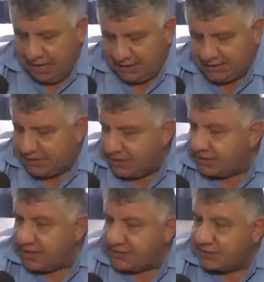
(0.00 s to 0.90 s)
ante
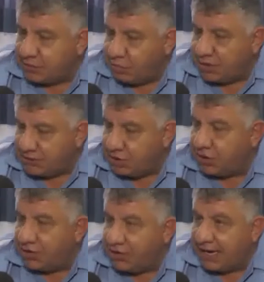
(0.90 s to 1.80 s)
estas
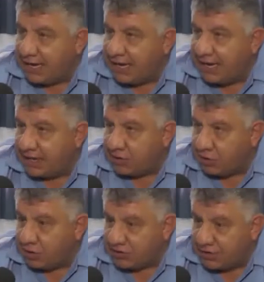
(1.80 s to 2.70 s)
situaciones darla a
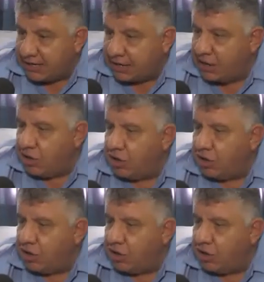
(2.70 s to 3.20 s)
conocer,